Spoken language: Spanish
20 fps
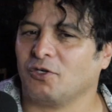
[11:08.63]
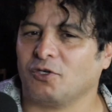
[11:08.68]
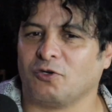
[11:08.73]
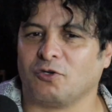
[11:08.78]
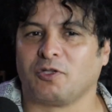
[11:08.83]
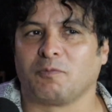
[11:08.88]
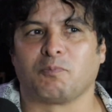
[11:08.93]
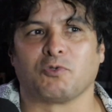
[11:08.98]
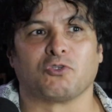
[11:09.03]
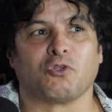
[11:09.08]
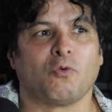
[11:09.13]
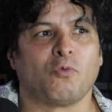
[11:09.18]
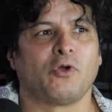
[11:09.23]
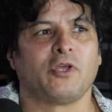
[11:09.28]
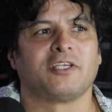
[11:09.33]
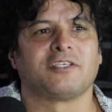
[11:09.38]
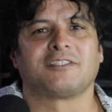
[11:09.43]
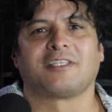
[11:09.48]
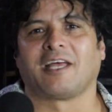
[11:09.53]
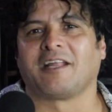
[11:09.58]
Oye, pues no voy
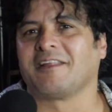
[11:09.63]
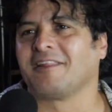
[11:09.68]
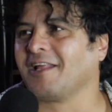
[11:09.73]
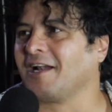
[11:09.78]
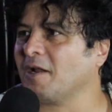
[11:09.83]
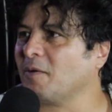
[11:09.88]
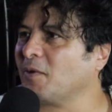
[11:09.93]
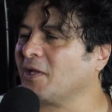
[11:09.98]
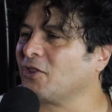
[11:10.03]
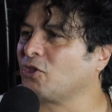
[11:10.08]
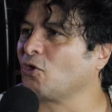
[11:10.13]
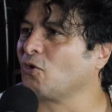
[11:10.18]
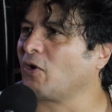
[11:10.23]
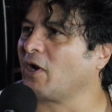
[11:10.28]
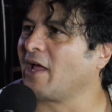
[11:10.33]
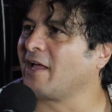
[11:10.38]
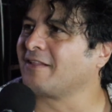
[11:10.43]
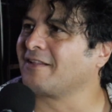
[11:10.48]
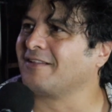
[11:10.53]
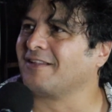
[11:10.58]
a estar en el evento
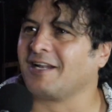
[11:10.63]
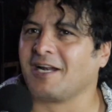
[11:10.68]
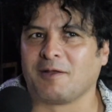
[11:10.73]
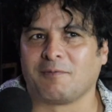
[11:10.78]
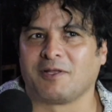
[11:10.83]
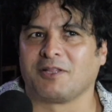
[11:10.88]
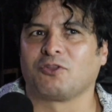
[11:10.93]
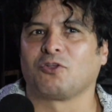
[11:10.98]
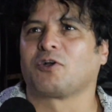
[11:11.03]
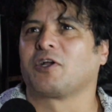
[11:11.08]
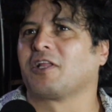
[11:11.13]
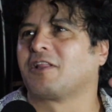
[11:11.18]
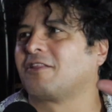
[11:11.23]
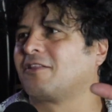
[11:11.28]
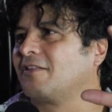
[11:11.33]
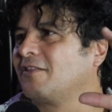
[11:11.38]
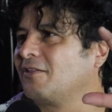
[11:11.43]
grande, en el evento que